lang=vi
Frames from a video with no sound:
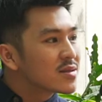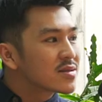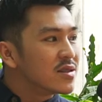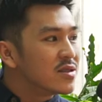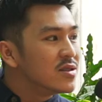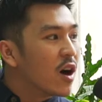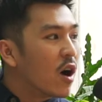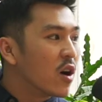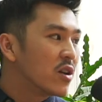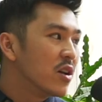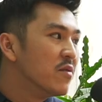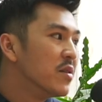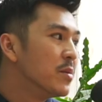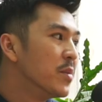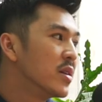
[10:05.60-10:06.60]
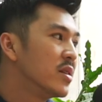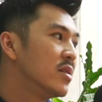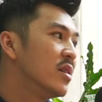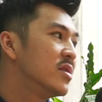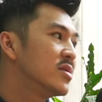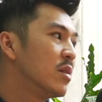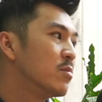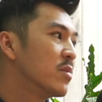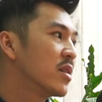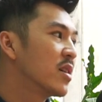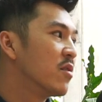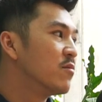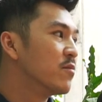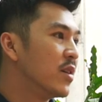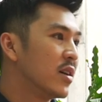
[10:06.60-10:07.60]
chữ giỏi đối với mình nó trong cái
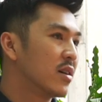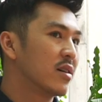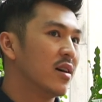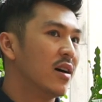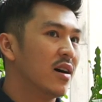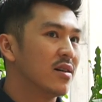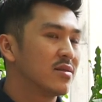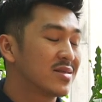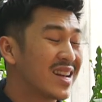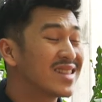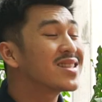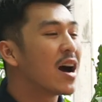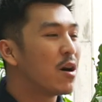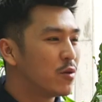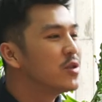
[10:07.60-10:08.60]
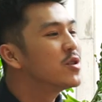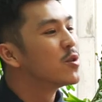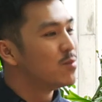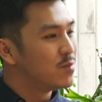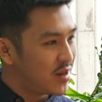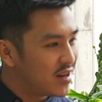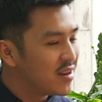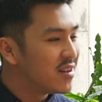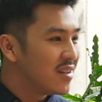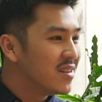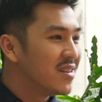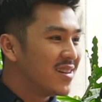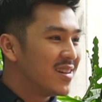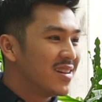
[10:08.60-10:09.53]
công việc uh, sáng tạo nói chung đi ừ.